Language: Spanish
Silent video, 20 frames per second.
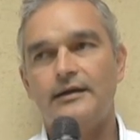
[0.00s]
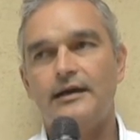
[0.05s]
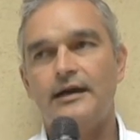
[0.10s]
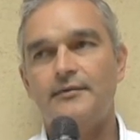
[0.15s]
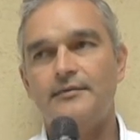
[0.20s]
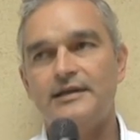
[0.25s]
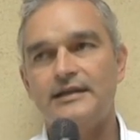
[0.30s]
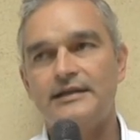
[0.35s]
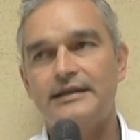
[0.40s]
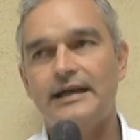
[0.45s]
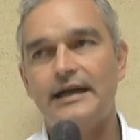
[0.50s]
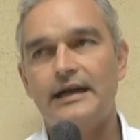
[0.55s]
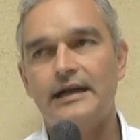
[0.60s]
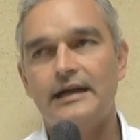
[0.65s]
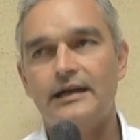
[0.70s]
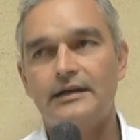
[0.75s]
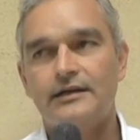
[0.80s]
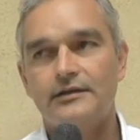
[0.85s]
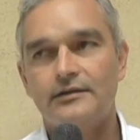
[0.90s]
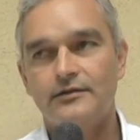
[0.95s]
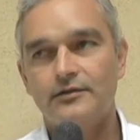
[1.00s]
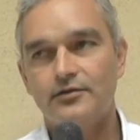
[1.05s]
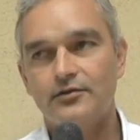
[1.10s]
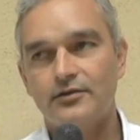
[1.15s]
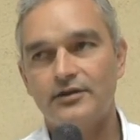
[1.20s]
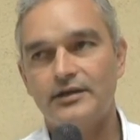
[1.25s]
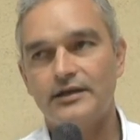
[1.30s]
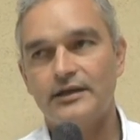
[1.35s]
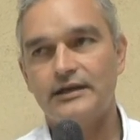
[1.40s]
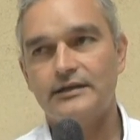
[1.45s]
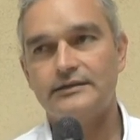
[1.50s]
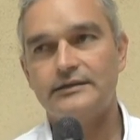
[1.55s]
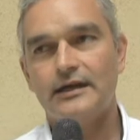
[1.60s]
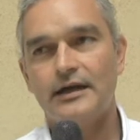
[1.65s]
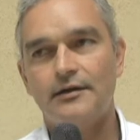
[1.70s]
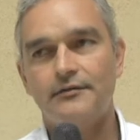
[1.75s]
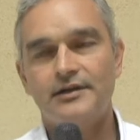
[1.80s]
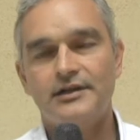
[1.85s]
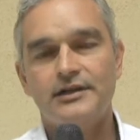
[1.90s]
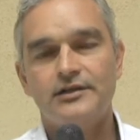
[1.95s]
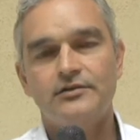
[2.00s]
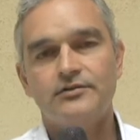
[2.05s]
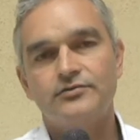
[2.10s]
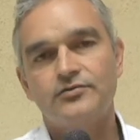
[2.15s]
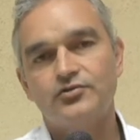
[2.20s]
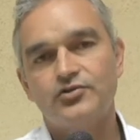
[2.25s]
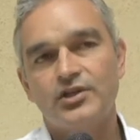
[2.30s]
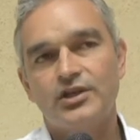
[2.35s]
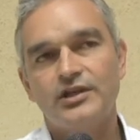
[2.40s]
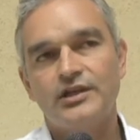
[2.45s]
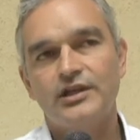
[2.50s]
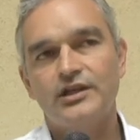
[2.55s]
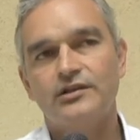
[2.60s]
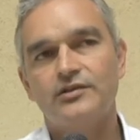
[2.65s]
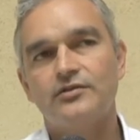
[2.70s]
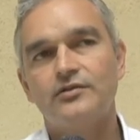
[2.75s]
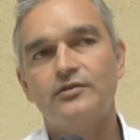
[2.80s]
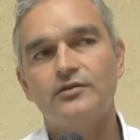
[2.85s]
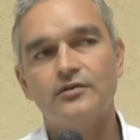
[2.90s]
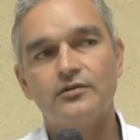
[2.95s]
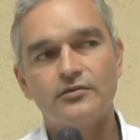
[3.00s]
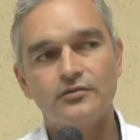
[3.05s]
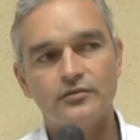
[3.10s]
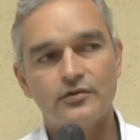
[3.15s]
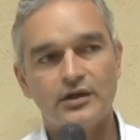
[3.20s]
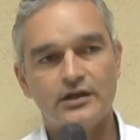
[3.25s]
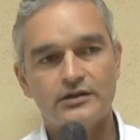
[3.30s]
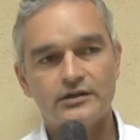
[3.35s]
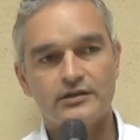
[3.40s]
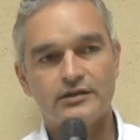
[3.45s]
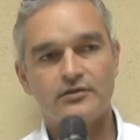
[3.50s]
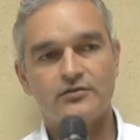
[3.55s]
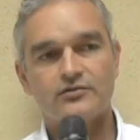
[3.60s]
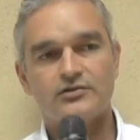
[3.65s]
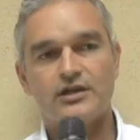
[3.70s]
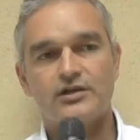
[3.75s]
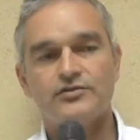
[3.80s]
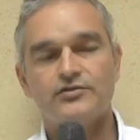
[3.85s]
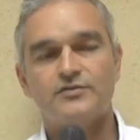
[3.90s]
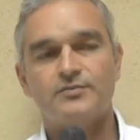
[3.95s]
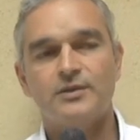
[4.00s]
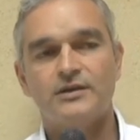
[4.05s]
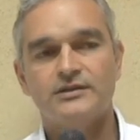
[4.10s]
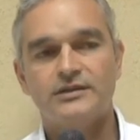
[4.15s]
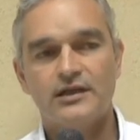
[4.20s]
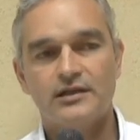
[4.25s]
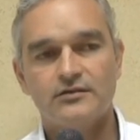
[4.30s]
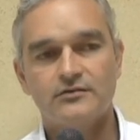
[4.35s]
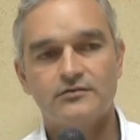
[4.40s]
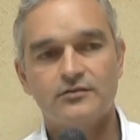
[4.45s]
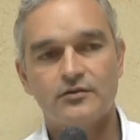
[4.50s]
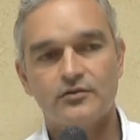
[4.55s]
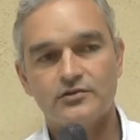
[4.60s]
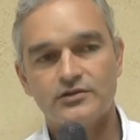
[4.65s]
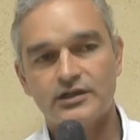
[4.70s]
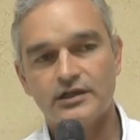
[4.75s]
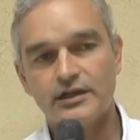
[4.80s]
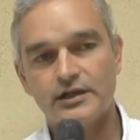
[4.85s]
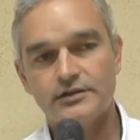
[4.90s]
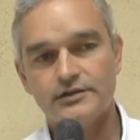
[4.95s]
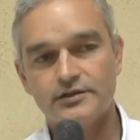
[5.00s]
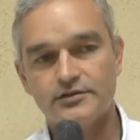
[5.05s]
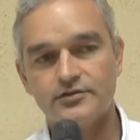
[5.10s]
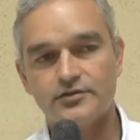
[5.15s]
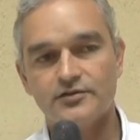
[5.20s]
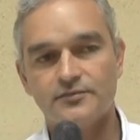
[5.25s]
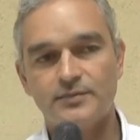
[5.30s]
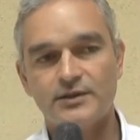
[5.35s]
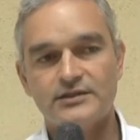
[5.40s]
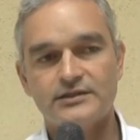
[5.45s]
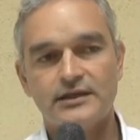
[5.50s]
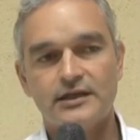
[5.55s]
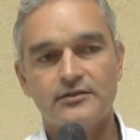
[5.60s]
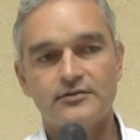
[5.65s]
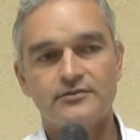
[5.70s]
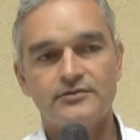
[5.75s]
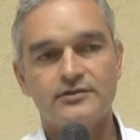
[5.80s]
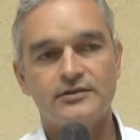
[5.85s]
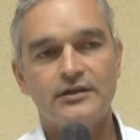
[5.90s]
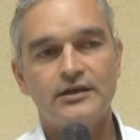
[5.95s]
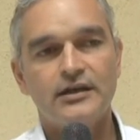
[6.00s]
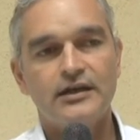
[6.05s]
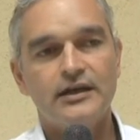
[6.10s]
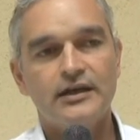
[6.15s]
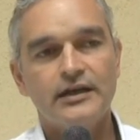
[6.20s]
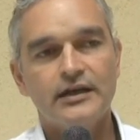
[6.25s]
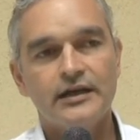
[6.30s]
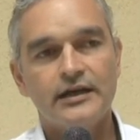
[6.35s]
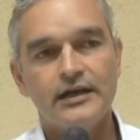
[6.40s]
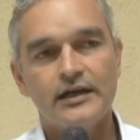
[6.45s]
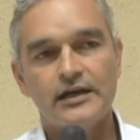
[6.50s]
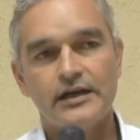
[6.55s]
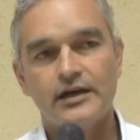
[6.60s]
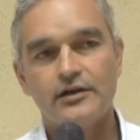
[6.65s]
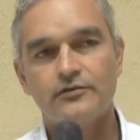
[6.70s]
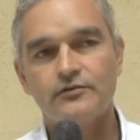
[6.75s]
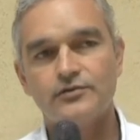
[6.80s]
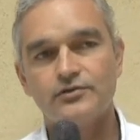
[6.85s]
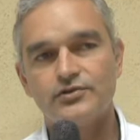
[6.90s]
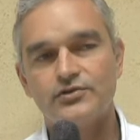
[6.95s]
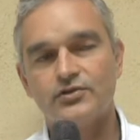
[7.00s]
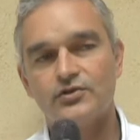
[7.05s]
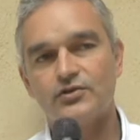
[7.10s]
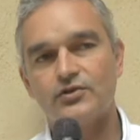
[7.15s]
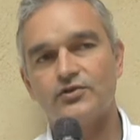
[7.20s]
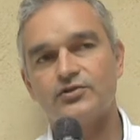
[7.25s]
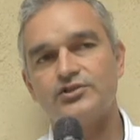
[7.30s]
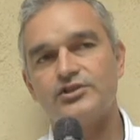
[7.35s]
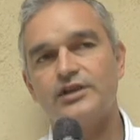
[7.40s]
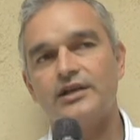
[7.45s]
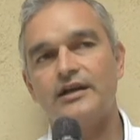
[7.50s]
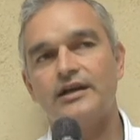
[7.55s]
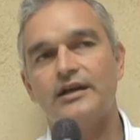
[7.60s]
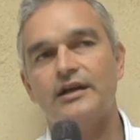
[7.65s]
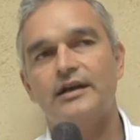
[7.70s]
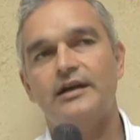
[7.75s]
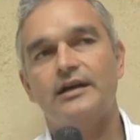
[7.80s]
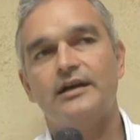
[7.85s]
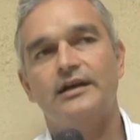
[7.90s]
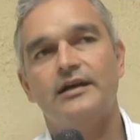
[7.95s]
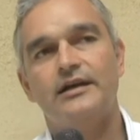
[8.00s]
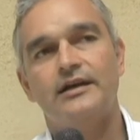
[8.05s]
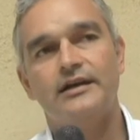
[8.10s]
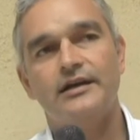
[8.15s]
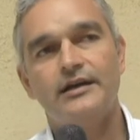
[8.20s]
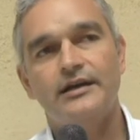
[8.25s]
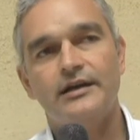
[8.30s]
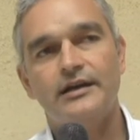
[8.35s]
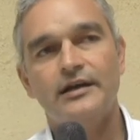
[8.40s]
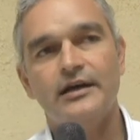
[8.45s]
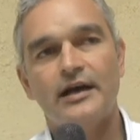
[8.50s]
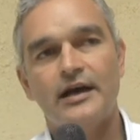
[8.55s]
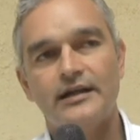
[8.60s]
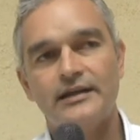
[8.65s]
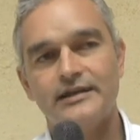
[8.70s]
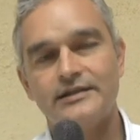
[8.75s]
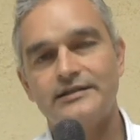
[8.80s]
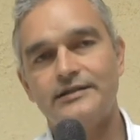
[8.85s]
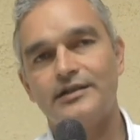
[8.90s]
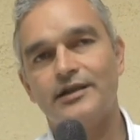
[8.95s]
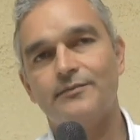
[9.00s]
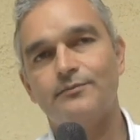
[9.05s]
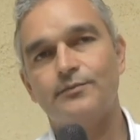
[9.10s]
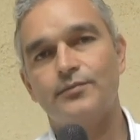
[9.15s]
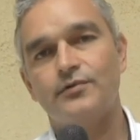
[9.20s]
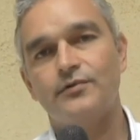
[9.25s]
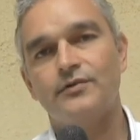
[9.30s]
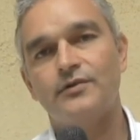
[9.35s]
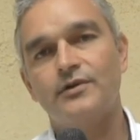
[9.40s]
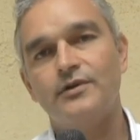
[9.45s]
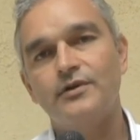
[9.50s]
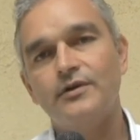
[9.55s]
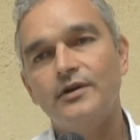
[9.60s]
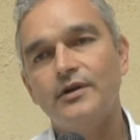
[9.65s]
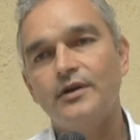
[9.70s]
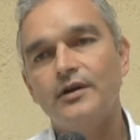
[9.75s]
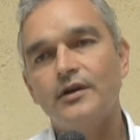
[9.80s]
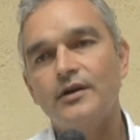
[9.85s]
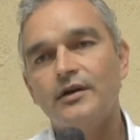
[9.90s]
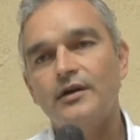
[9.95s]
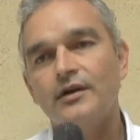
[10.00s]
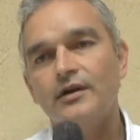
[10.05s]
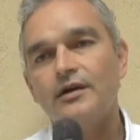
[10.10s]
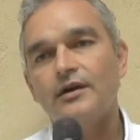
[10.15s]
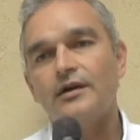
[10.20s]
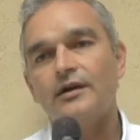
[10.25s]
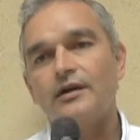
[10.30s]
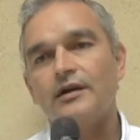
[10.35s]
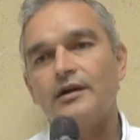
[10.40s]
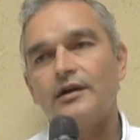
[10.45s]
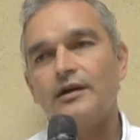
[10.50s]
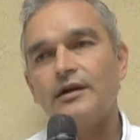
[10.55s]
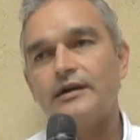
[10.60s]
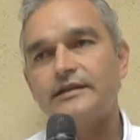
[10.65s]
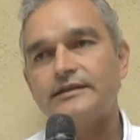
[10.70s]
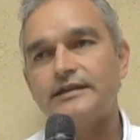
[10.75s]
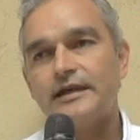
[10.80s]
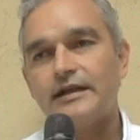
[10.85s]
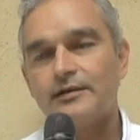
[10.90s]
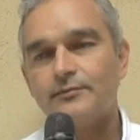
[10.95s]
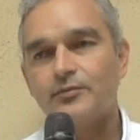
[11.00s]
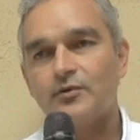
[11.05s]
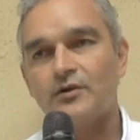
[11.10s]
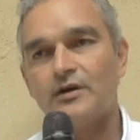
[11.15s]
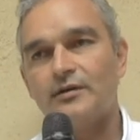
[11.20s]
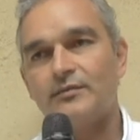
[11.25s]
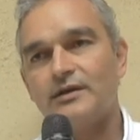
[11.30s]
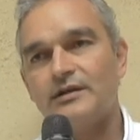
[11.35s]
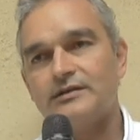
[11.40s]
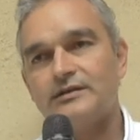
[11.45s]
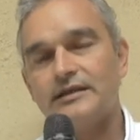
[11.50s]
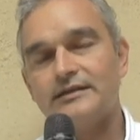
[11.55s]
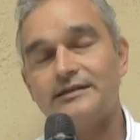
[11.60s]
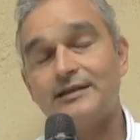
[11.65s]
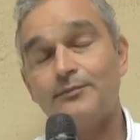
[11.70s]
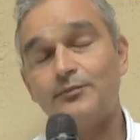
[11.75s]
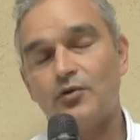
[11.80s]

evitar lo que ha venido sucediendo durante los años pasados o los ejercicios pasados, que el recurso nos llega a destiempo. Esta, reprogramación, esta